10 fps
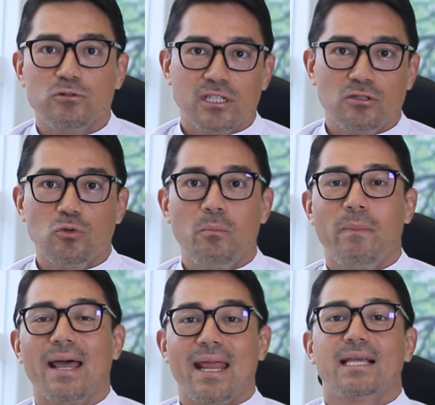o jejum
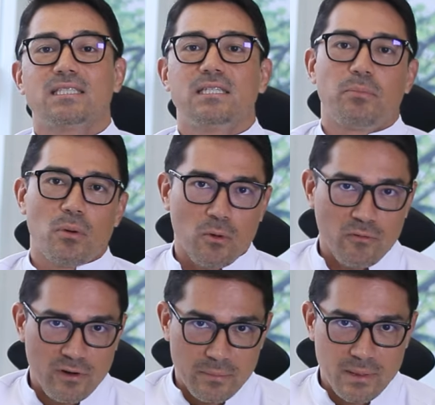parece
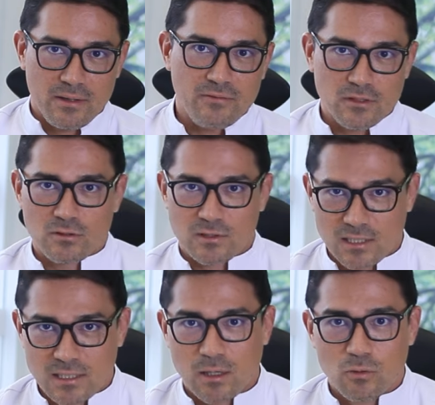promover benefícios
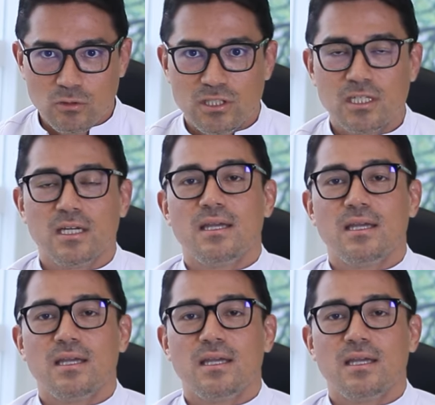à saúde,